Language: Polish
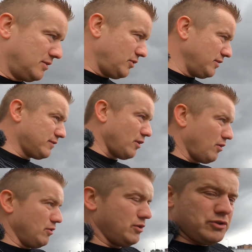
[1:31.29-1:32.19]
No i
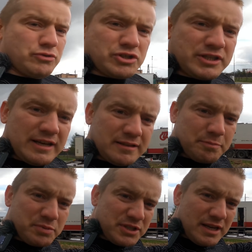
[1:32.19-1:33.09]
co? Już
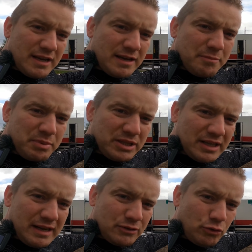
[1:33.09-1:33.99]
jest
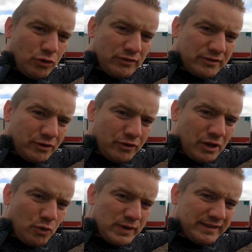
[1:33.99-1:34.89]
przebite na drugą
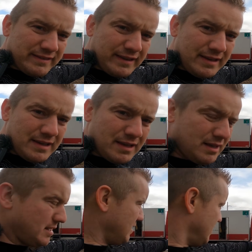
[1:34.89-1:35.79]
stronę ulicy
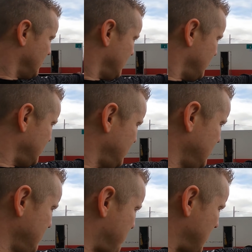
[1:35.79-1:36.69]

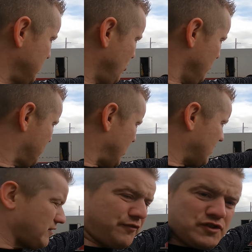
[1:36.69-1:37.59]
i będą
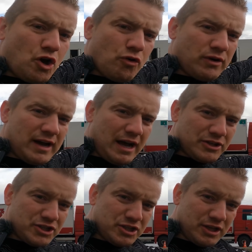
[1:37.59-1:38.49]
teraz
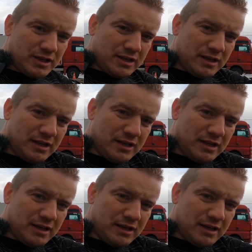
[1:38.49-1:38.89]
wciągać e,